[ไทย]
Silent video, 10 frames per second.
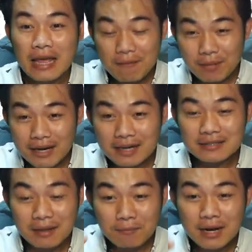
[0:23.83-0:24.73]
ประเด็น
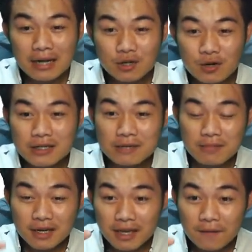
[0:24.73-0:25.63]
สำคัญก็คือเมื่
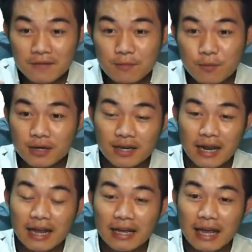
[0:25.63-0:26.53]
อเขียนฟีบอดี้ได
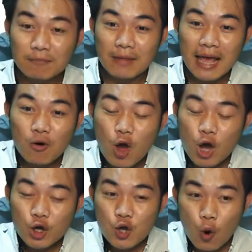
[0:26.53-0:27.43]
แกรมแล้ว
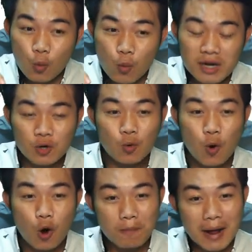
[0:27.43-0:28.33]
ยกวัตถุอ
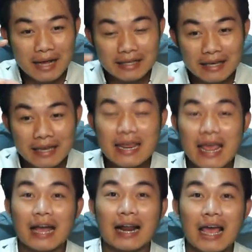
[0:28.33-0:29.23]
อกมาเขียนแย
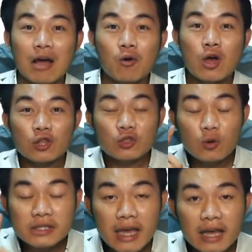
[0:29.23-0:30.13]
กแล้ว ต้อง
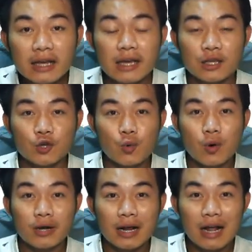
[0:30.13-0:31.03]
เช็คให้ชัวร์
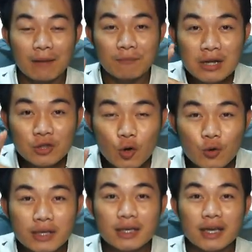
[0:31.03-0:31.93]
นะครับ ต้อง
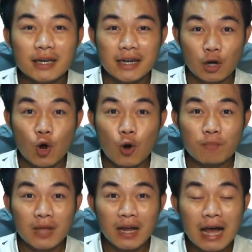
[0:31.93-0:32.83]
เขียนให้ครบ
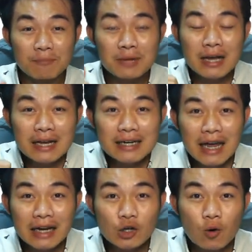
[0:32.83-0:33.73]
นะครับ นั่
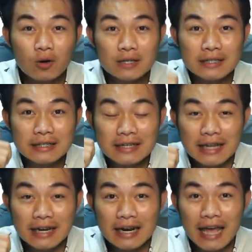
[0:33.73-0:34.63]
นก็คือ
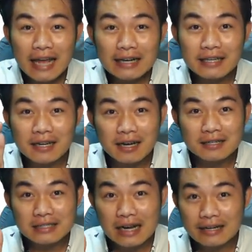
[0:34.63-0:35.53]
แรงที่เกิด
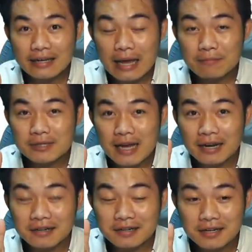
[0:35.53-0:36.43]
จากีแอคชั่น
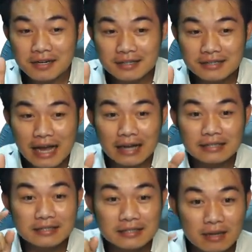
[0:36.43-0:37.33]
เนื่องจาก
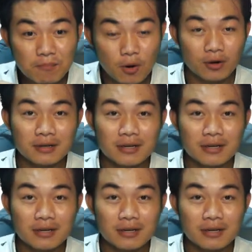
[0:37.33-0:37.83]
support